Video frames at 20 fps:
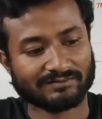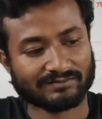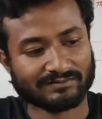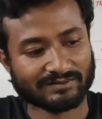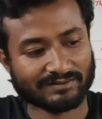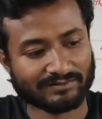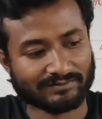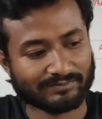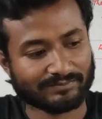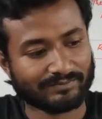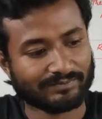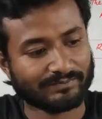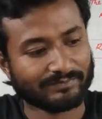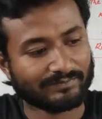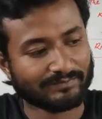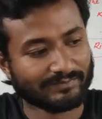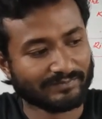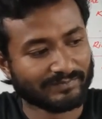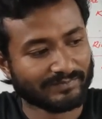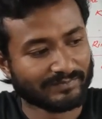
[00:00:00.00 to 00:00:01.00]
যে
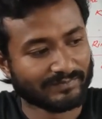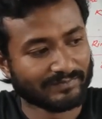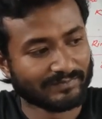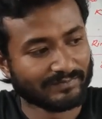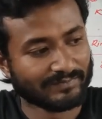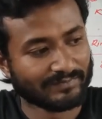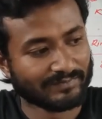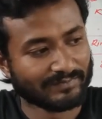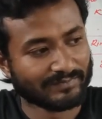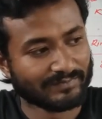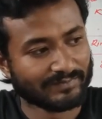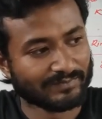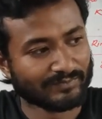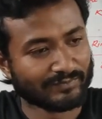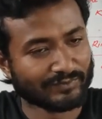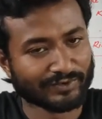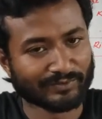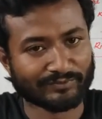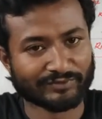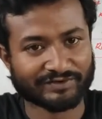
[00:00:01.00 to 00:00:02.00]

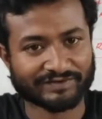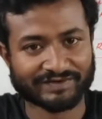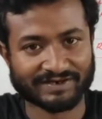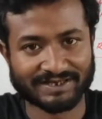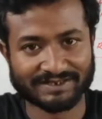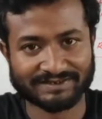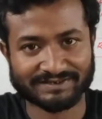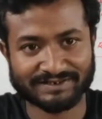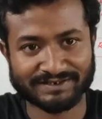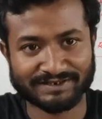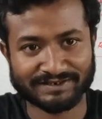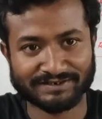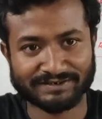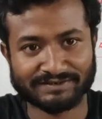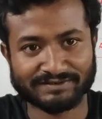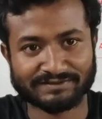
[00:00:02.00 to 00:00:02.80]
মোটামুটি সাত দিন